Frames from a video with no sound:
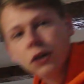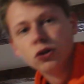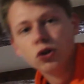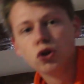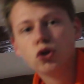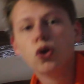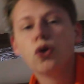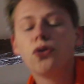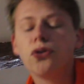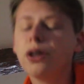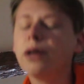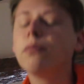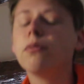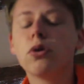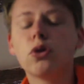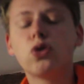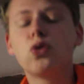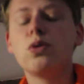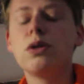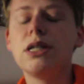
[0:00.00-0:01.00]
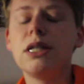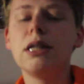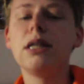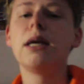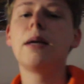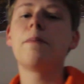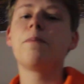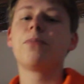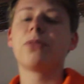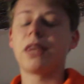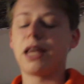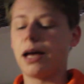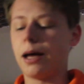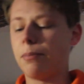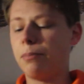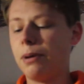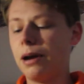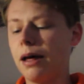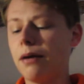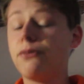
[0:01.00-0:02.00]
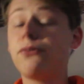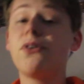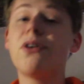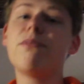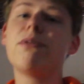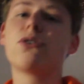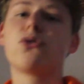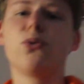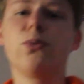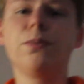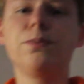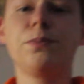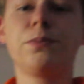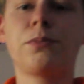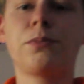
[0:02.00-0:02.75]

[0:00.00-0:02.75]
Je vais me cuisiner un plat fait maison.